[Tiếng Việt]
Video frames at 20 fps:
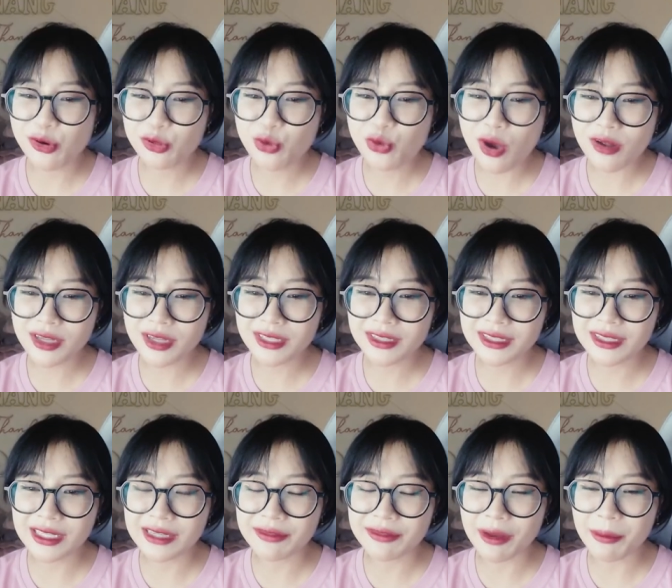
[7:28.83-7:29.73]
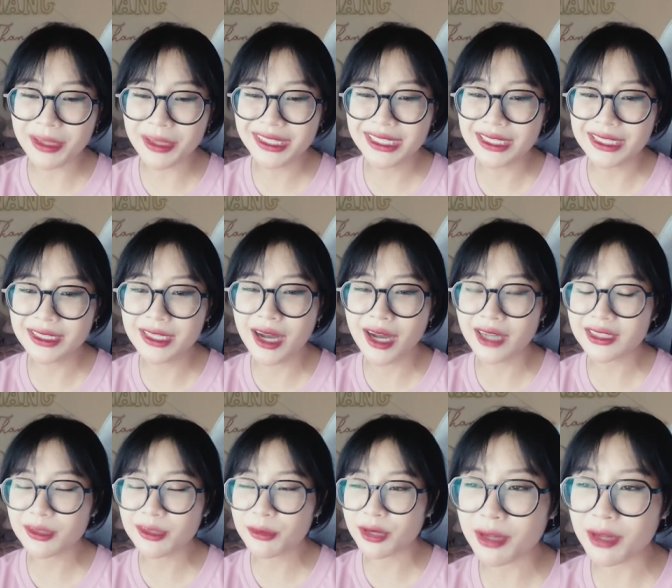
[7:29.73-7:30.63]
thuốc cái gì và mất trí nhớ
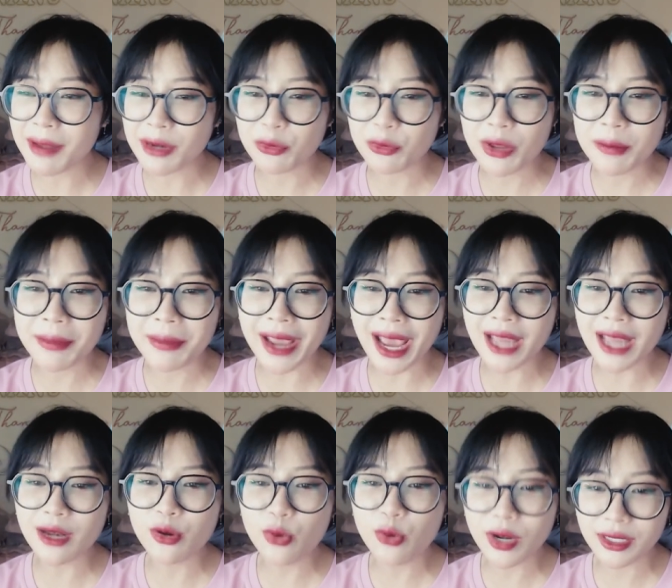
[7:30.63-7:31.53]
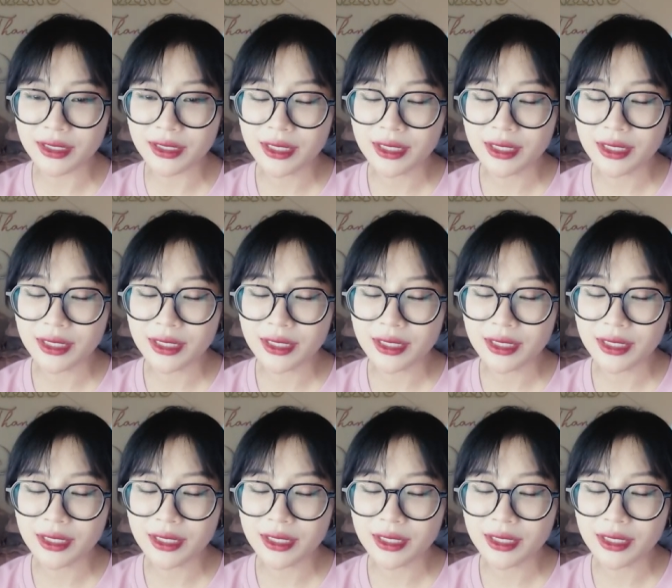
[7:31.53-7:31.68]
xong rồi các bạn quên mẹ hết luôn